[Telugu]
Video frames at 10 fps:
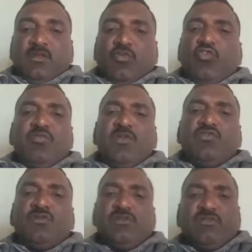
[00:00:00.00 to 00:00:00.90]
ఎక్కువ
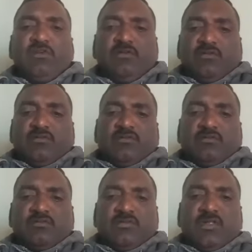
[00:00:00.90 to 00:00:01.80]
మంది ఉండరు వీళ్ళు
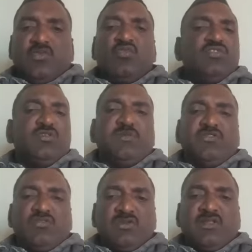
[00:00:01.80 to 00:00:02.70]
ఏదో కొద్ది
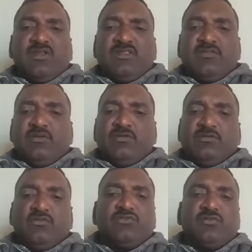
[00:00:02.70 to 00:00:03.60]
మంది ఉంటారు అంతే వీళ్ళు
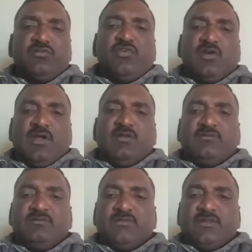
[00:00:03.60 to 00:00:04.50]
తుష్టమోక
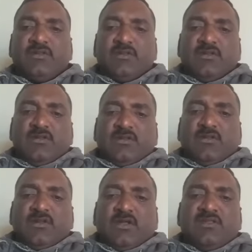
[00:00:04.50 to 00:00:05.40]

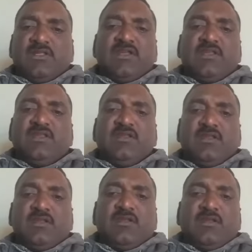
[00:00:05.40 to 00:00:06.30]
అంతేగాని
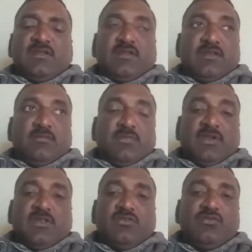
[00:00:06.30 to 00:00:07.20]

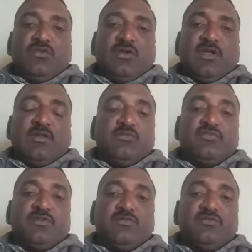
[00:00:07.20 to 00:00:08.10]
మరి హిందువుల్లో కానీ
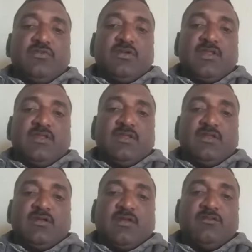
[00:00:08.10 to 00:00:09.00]
ముస్లిమ్స్లో కానీ
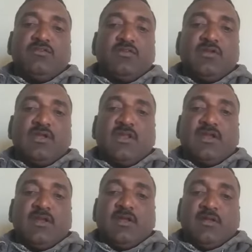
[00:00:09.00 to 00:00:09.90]
క్రైస్తవుల్లో కానీ
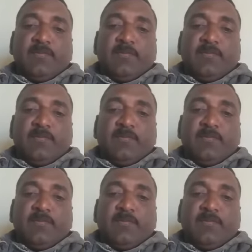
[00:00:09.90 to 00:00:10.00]
ఎక్కడ